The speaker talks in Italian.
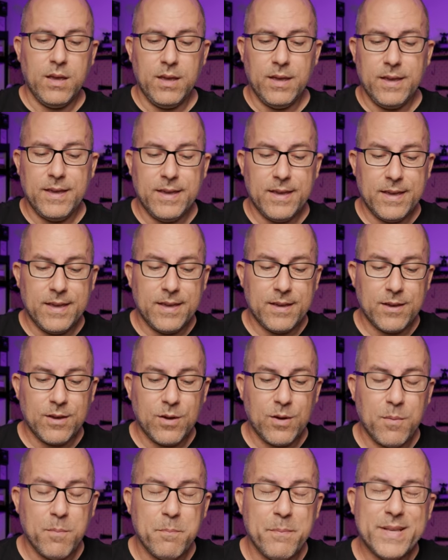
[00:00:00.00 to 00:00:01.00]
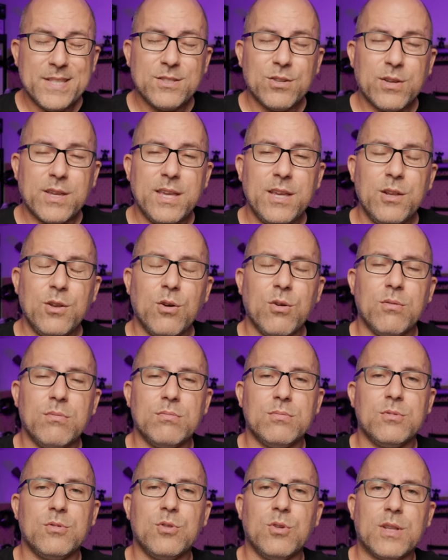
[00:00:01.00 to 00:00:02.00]
e mezzo chilo
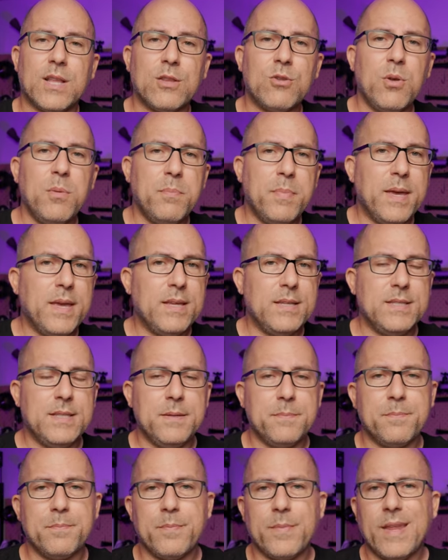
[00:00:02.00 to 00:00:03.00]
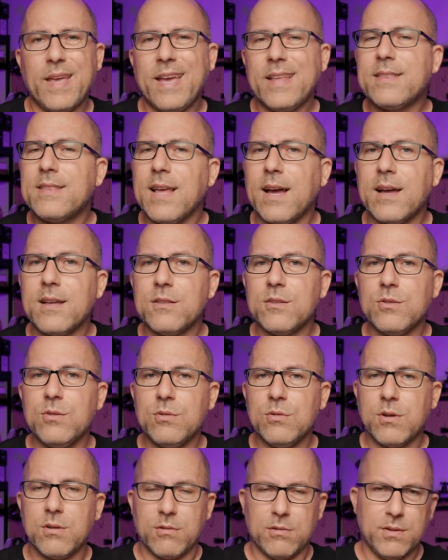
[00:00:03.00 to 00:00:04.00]
tornando ai pesi è
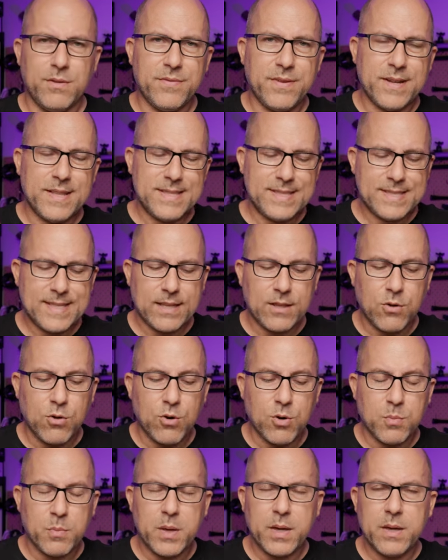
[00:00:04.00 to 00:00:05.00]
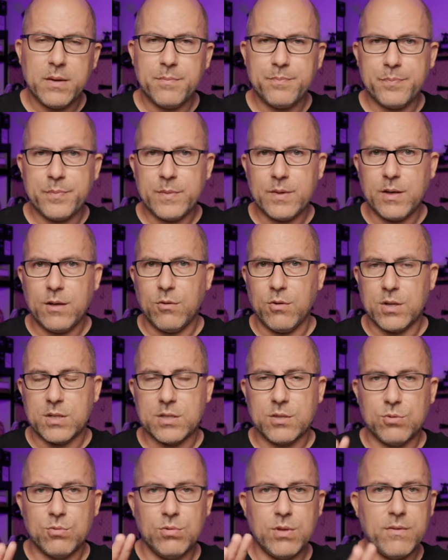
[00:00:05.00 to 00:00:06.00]
tanto è una differenza enorme allora
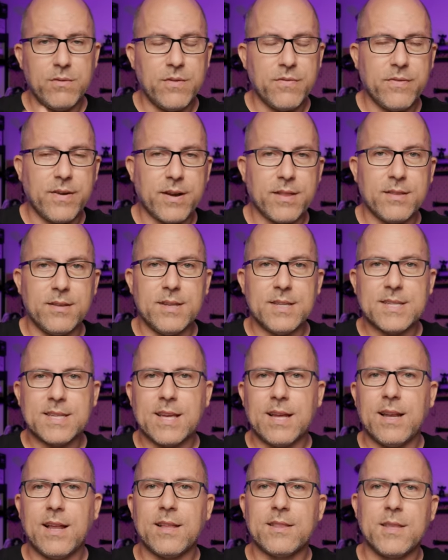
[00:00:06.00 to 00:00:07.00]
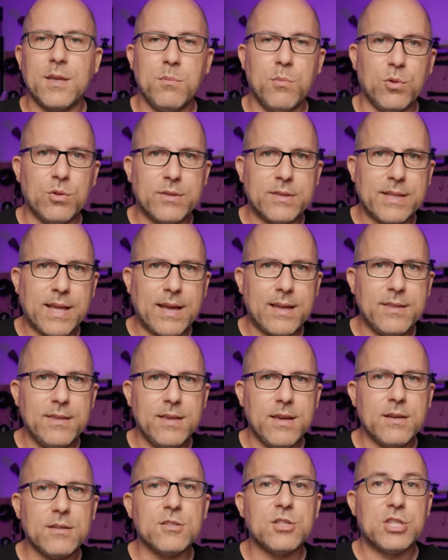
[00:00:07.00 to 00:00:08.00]
se tu devi fare delle scalate in
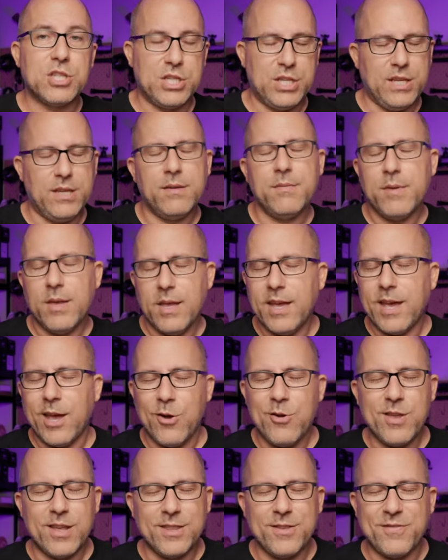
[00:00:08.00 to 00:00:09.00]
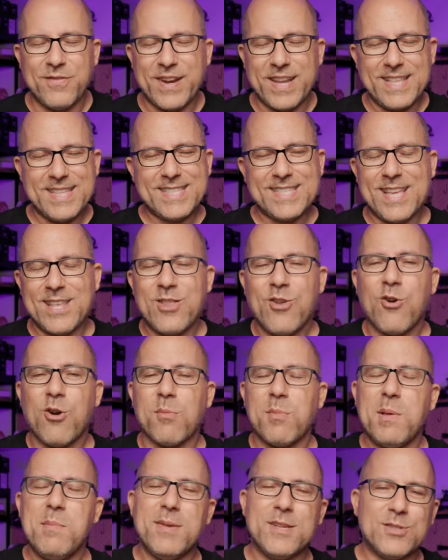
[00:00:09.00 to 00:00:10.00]
montagna sì è una differenza
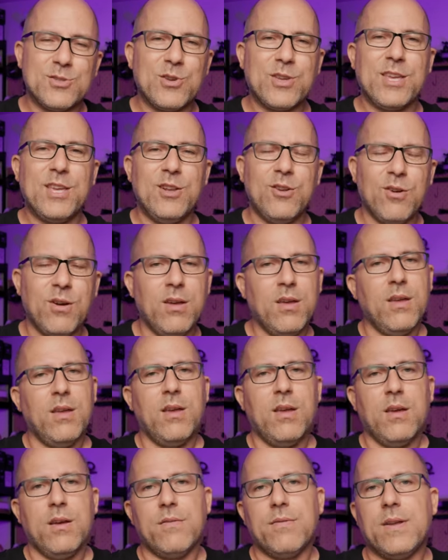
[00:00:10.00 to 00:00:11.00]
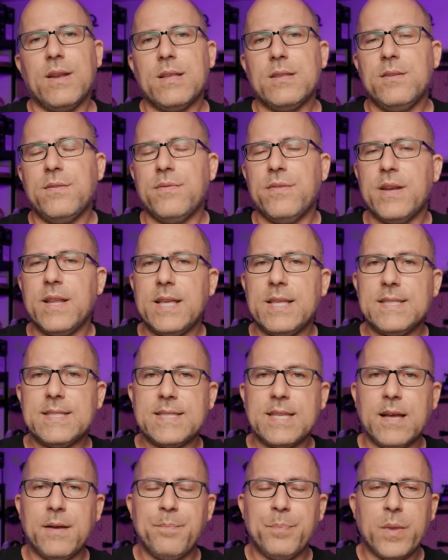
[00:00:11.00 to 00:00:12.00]
enorme il mezzo chilo fa la
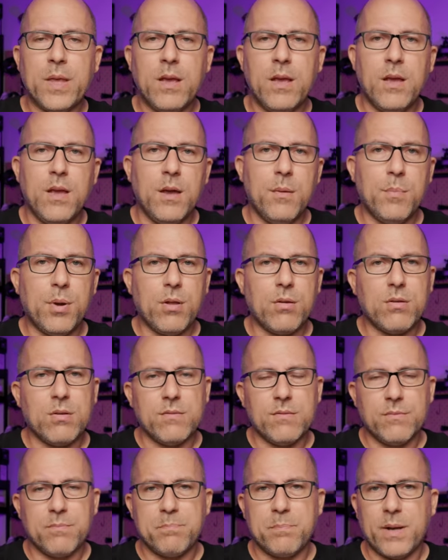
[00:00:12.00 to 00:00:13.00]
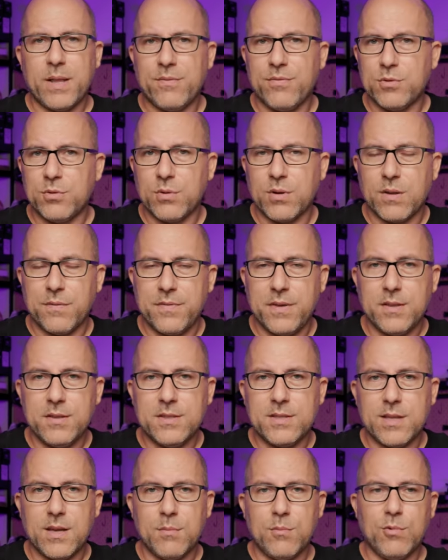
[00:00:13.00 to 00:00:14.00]
differenza però per la fotografia
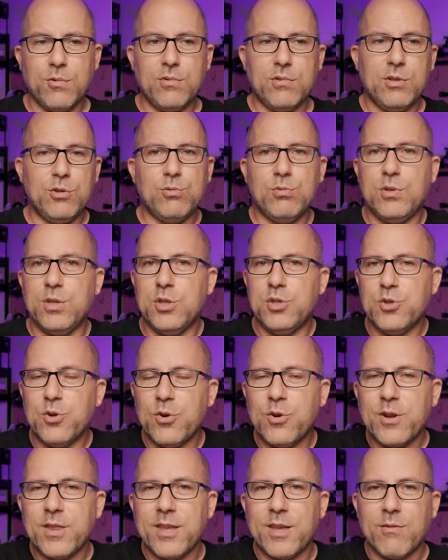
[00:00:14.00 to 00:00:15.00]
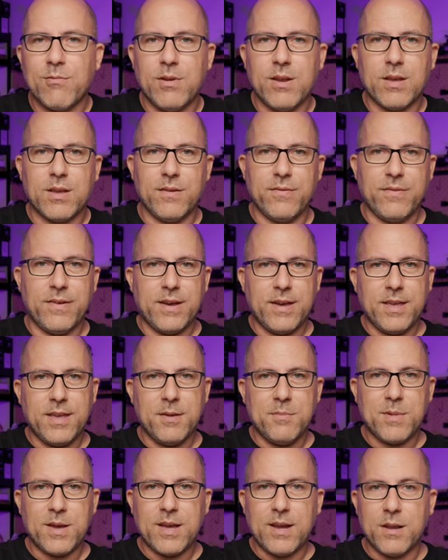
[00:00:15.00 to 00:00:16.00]
diciamo di tutti i giorni, quella che fai
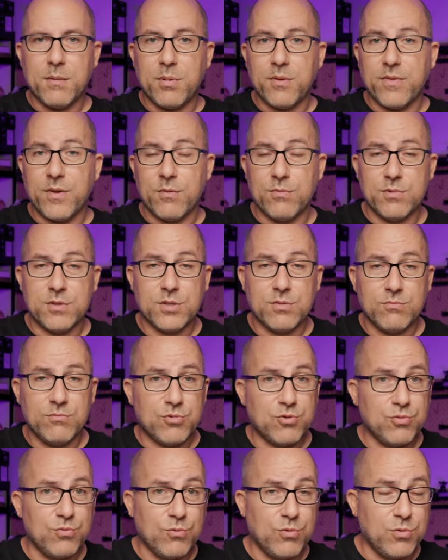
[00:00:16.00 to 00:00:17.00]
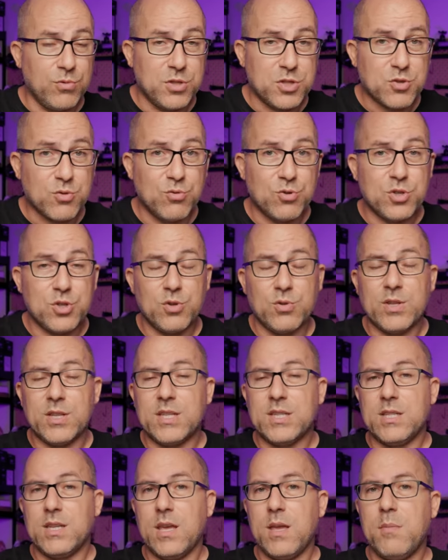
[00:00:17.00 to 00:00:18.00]
magari per fare un'escursione
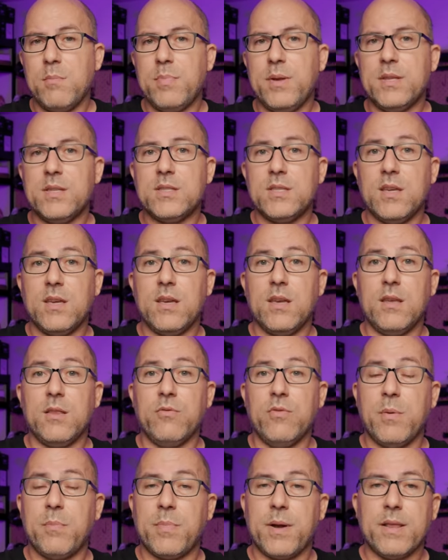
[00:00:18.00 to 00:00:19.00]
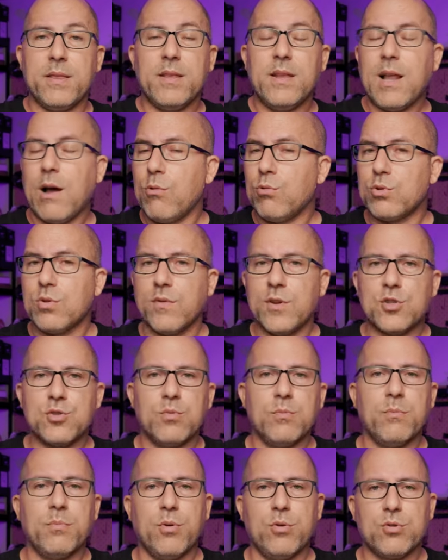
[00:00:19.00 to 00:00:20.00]
semplice dove prendi l'auto, vai su
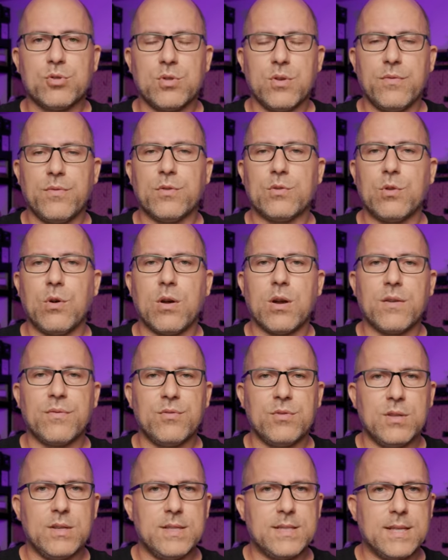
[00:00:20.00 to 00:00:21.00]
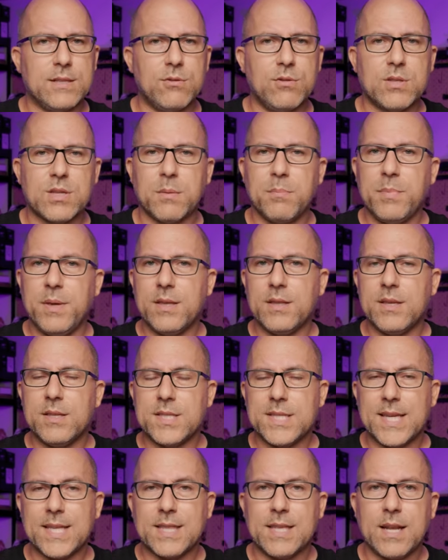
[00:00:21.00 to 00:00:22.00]
un posto e fotografi utilizzando i treppiedi
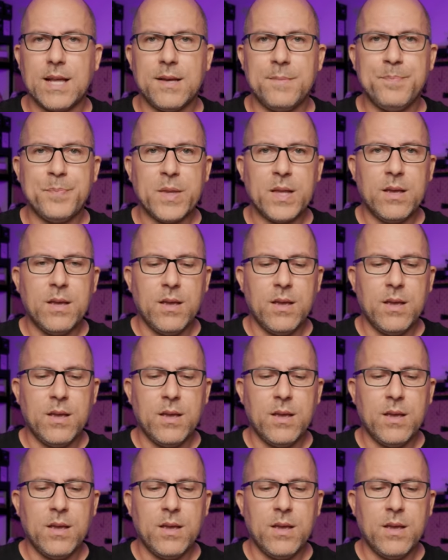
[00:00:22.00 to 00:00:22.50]
eccetera,